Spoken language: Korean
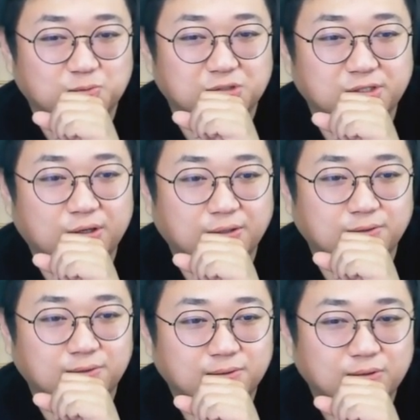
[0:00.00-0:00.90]
좀
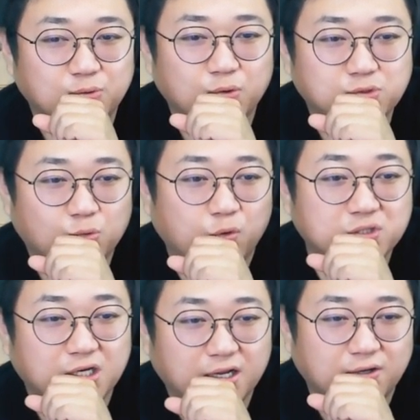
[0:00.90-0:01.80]
들더라고 노래
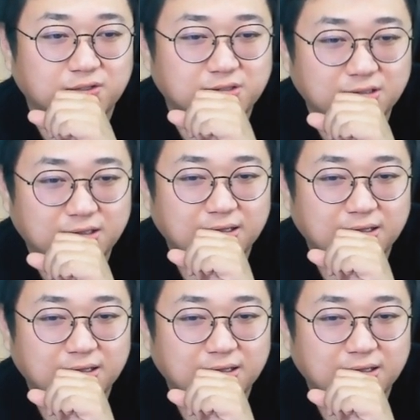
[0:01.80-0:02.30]
곧 잘했거든?